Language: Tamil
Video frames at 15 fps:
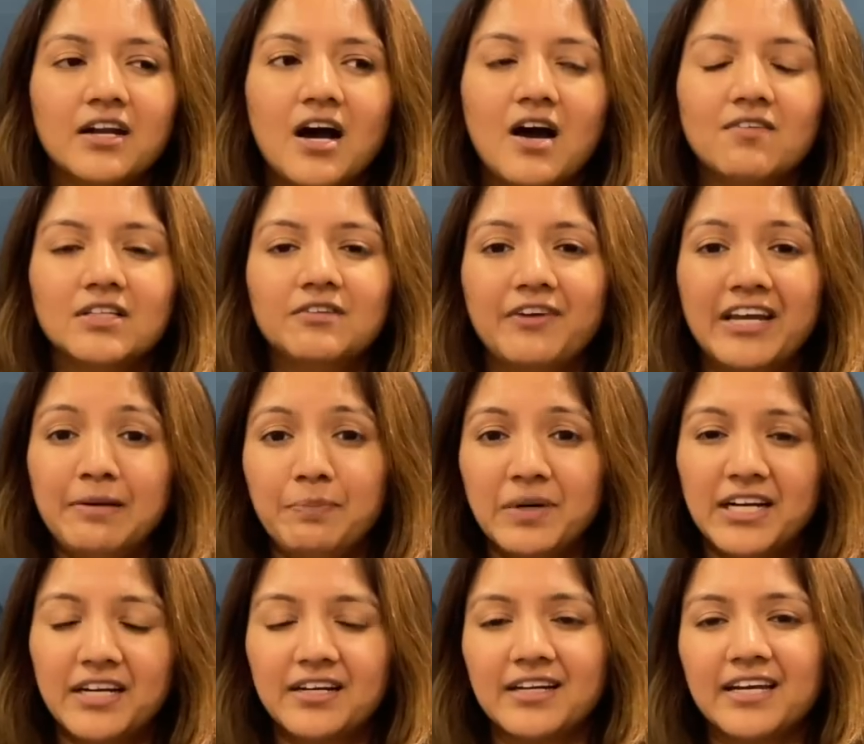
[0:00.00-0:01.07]
நான் வந்து வெயிட்
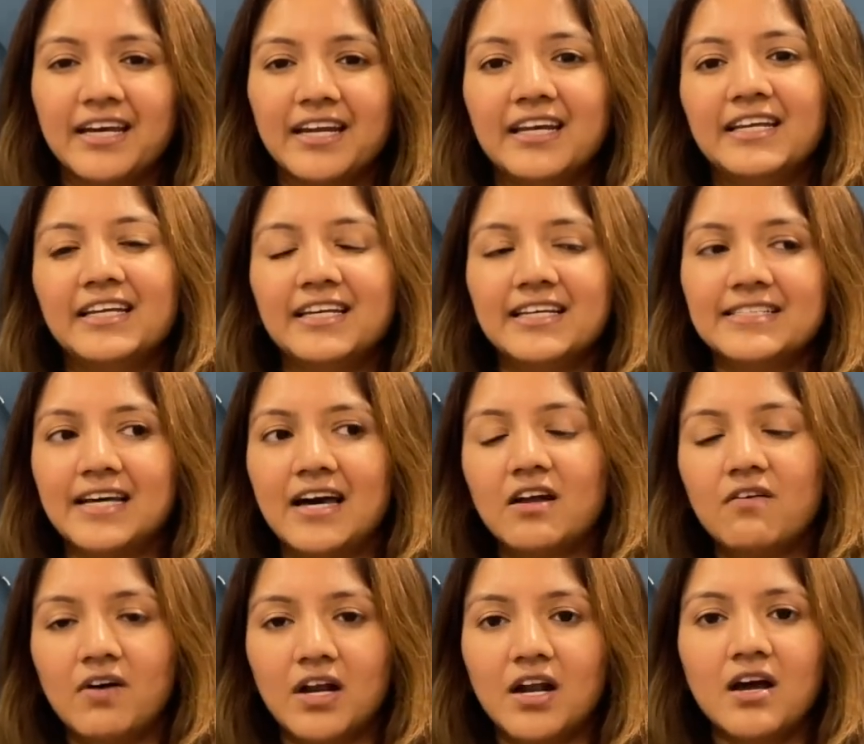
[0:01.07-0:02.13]
பண்ணிகிட்டு இருக்கேன் ஏன்னா இன்கேஸ்
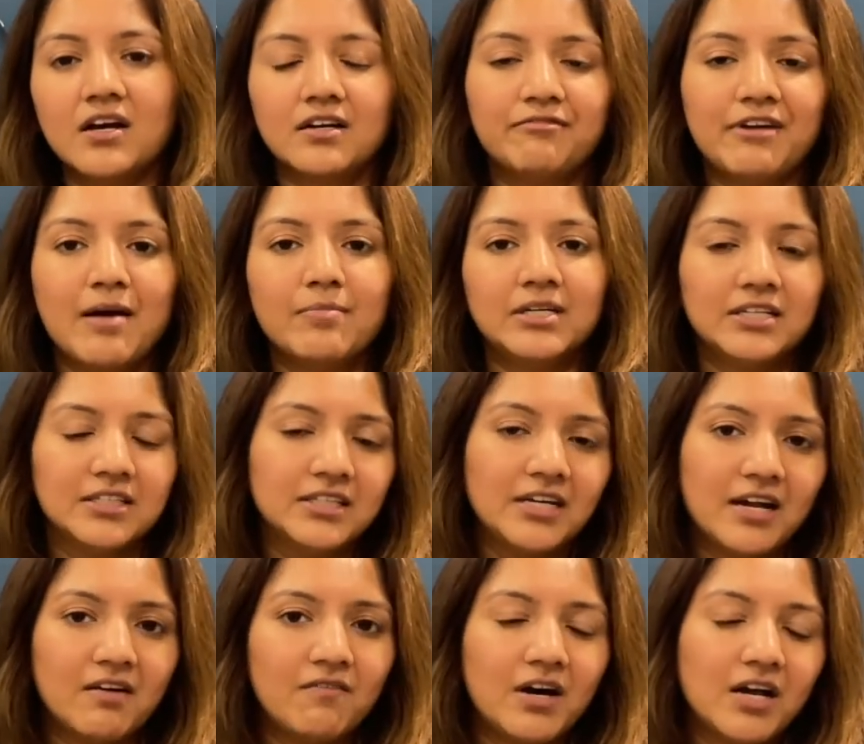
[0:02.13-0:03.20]
யாராவது வராங்க ஃபேமிலிலேருந்து
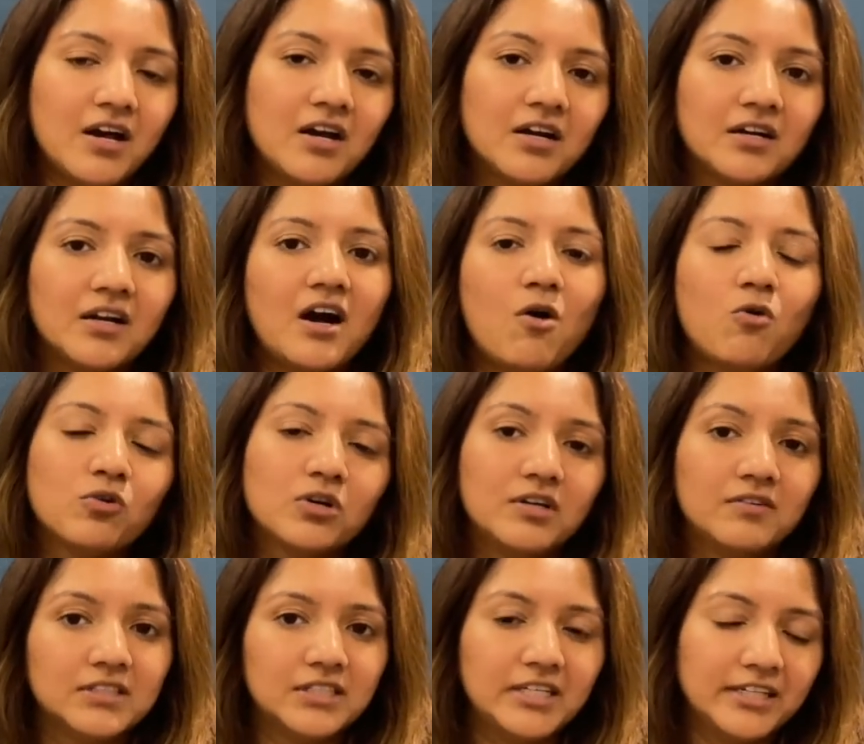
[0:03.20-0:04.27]
யாராவது வராங்கன்னா அவங்கள
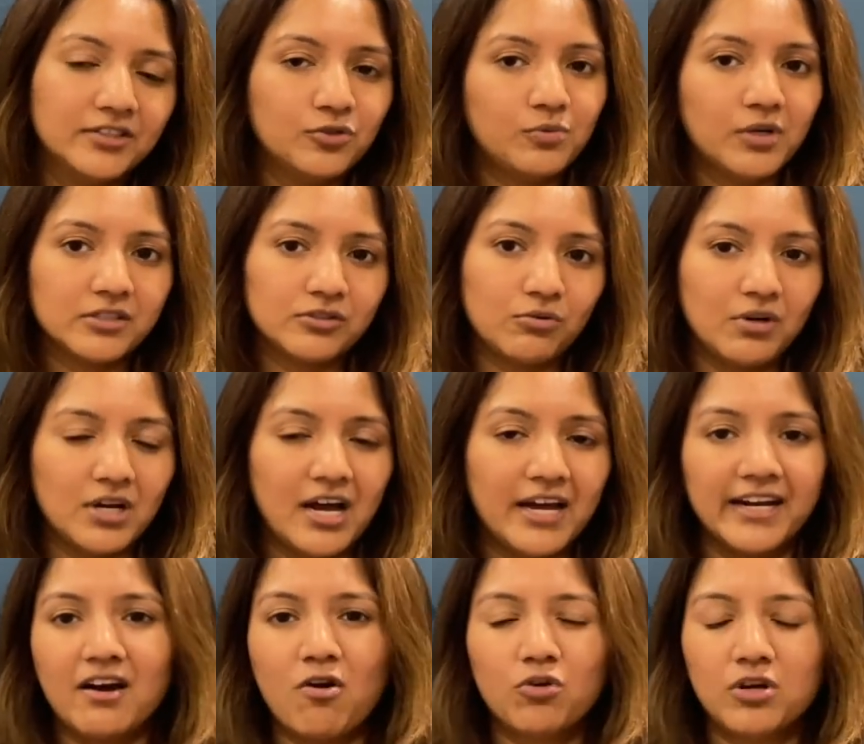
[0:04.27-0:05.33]
வந்து எடுத்துகிட்டு வர சொல்லலாம்
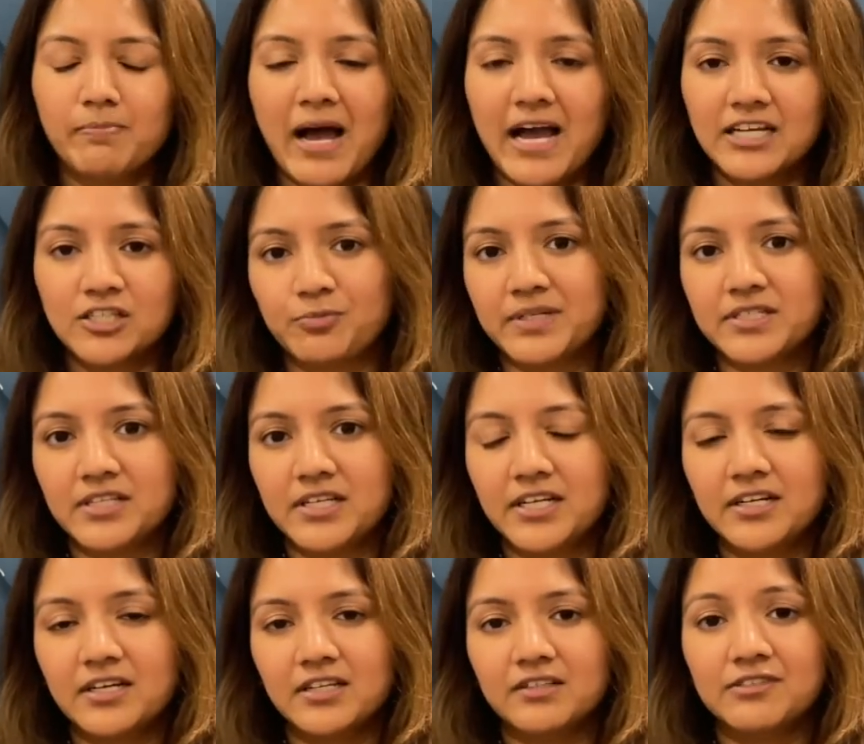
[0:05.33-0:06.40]
ஏன்னா அவங்களுக்கு பேகேஜ் பெருசாக
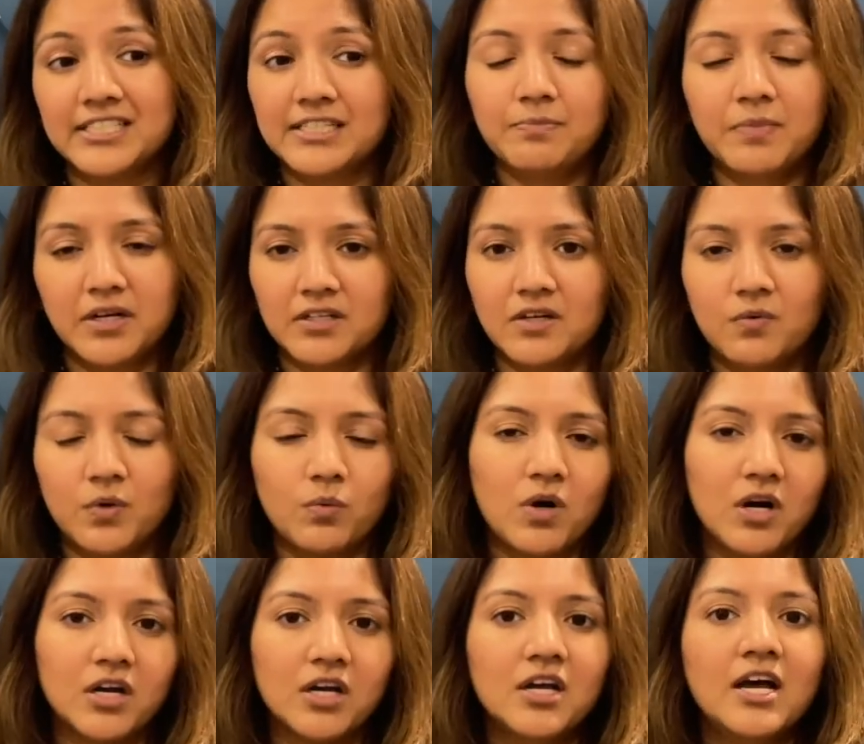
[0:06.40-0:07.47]
இருக்காது விசிட் பண்ண தான்
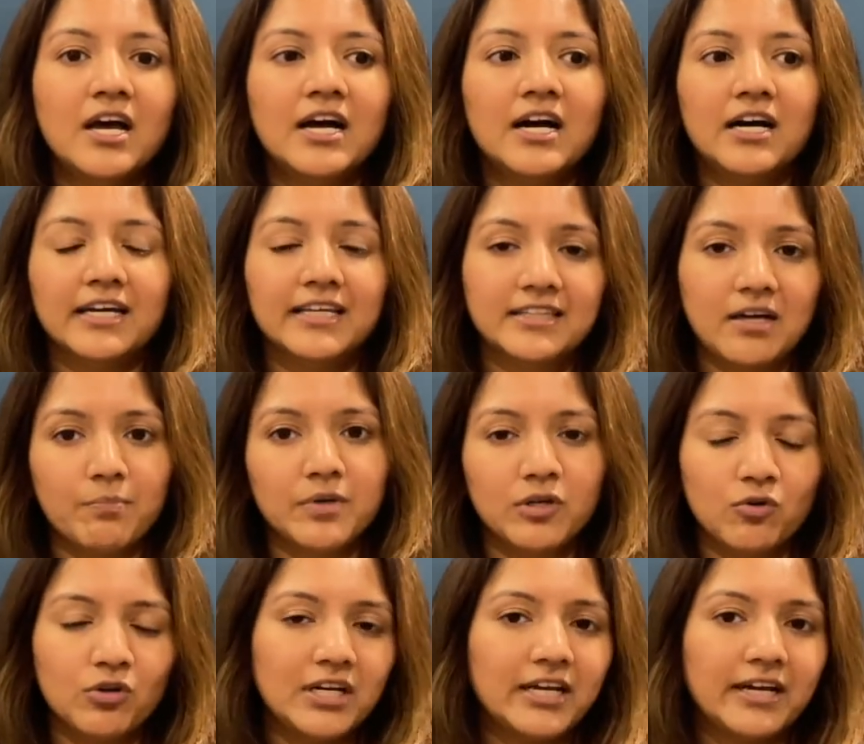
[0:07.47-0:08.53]
வருவாங்க என்
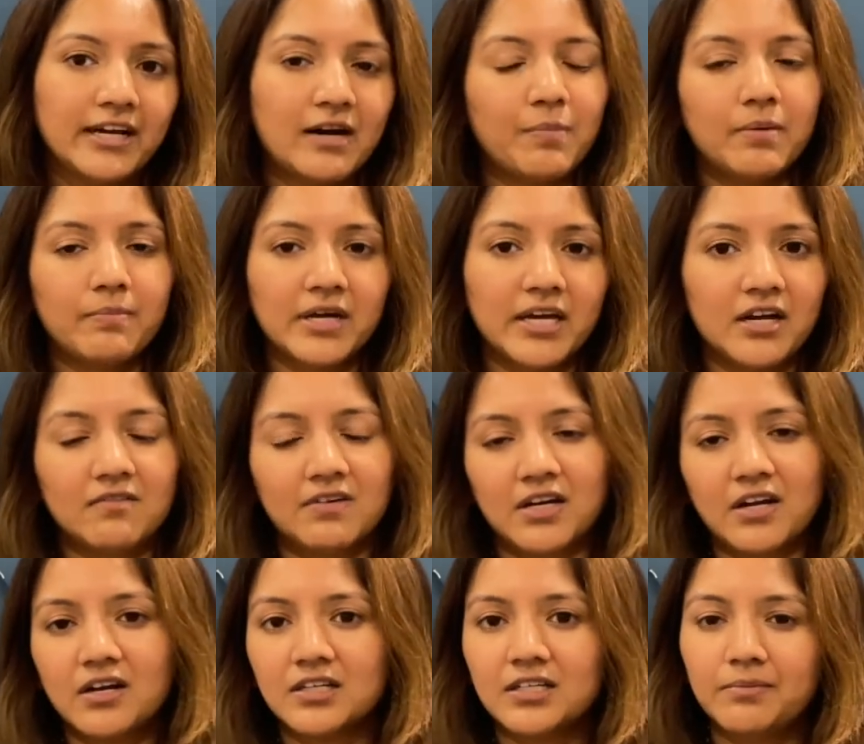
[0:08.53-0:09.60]
தம்பியோ இல்லை எங்கள் அப்பா அம்மா யாராவது
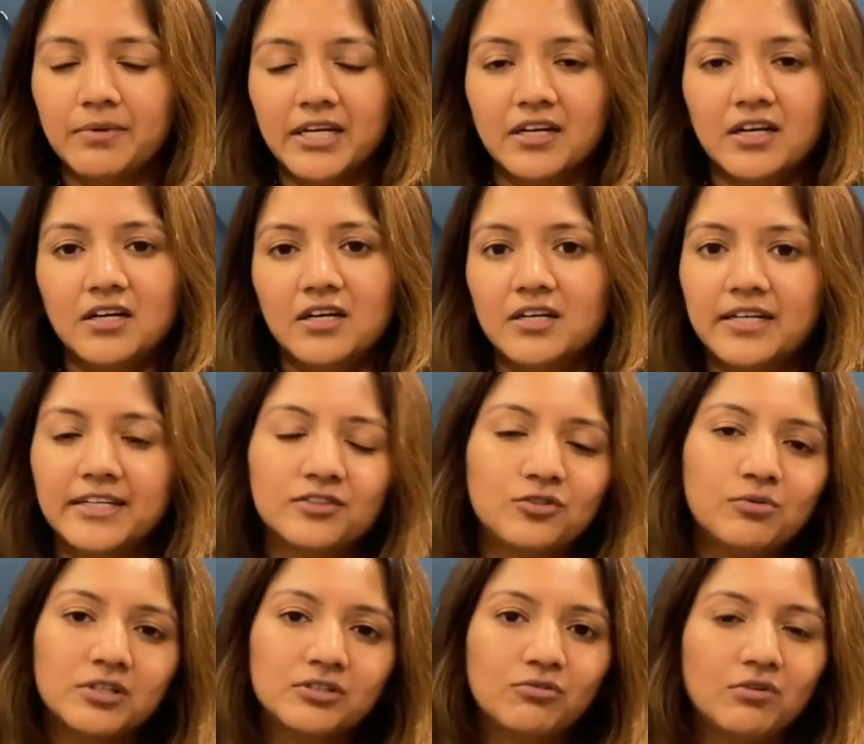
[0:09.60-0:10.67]
வராங்க அப்படின்னா
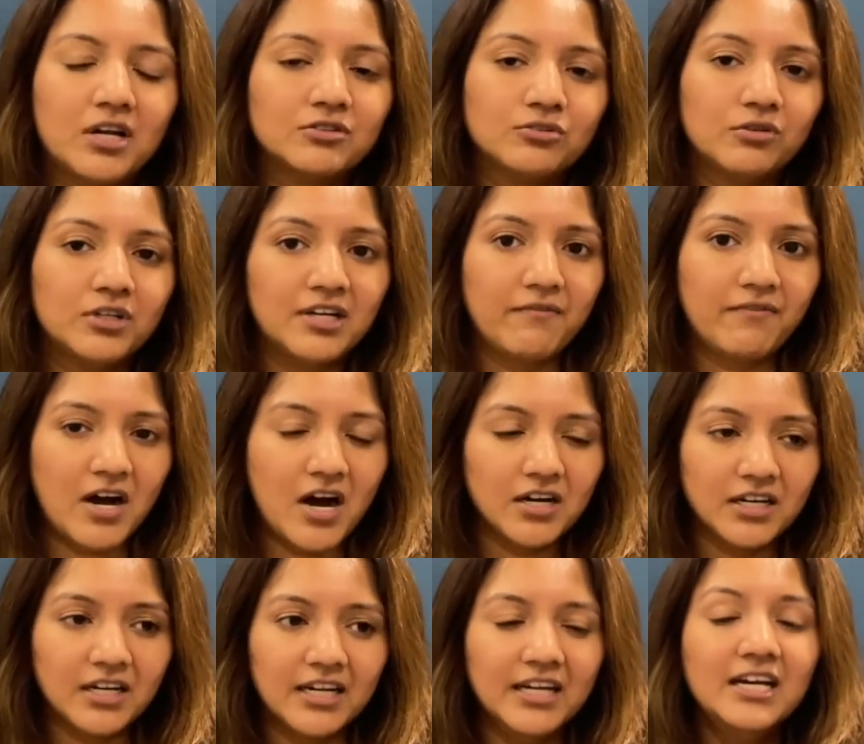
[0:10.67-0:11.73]
எடுத்துகிட்டு வர சொல்லலாம்னு சொல்லிட்டு நான்
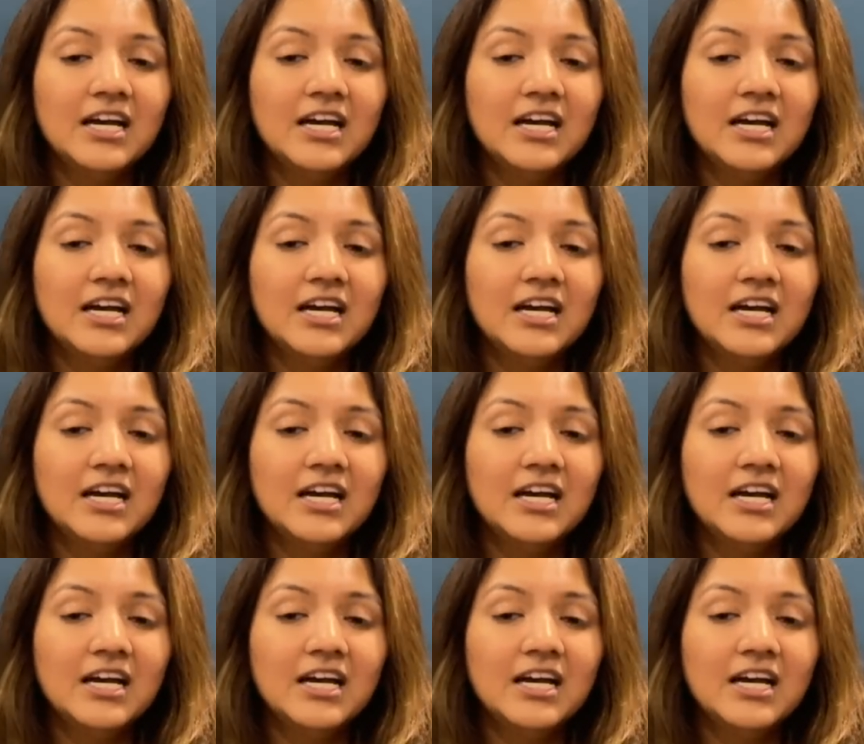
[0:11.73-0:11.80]
வாங்கலை